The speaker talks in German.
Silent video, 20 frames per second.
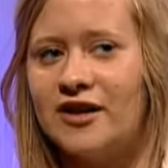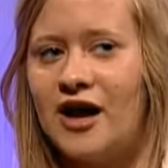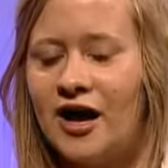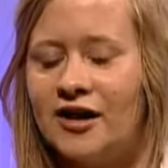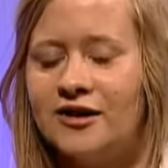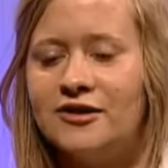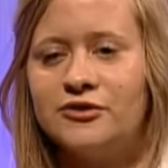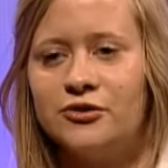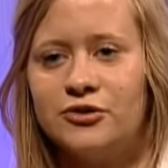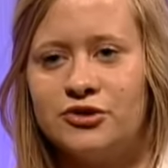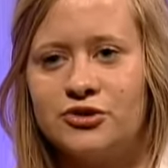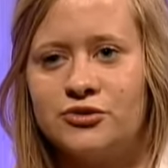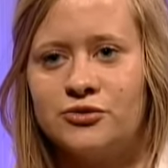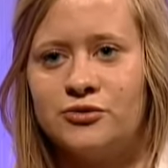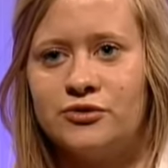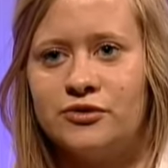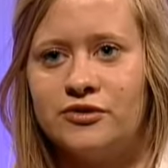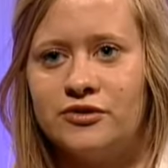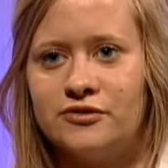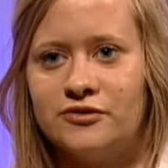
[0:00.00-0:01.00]
alle dort
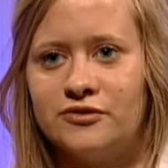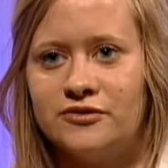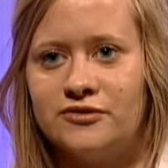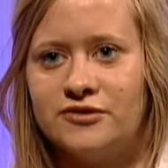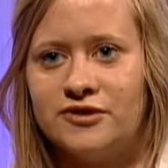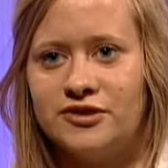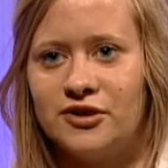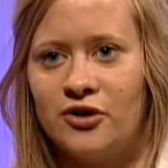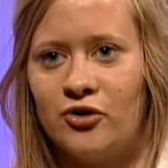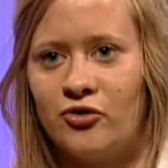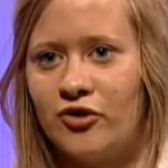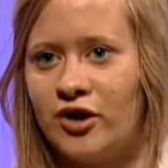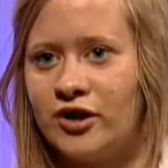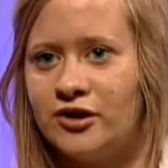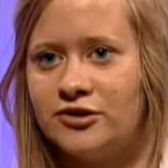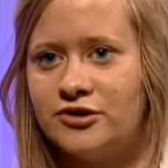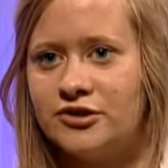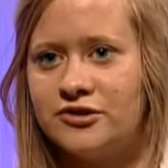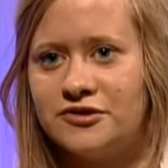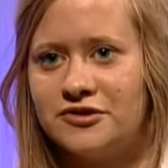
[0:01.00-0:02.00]
schon sich auf
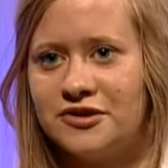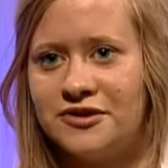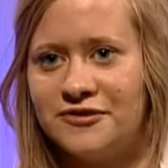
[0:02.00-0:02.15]
Englisch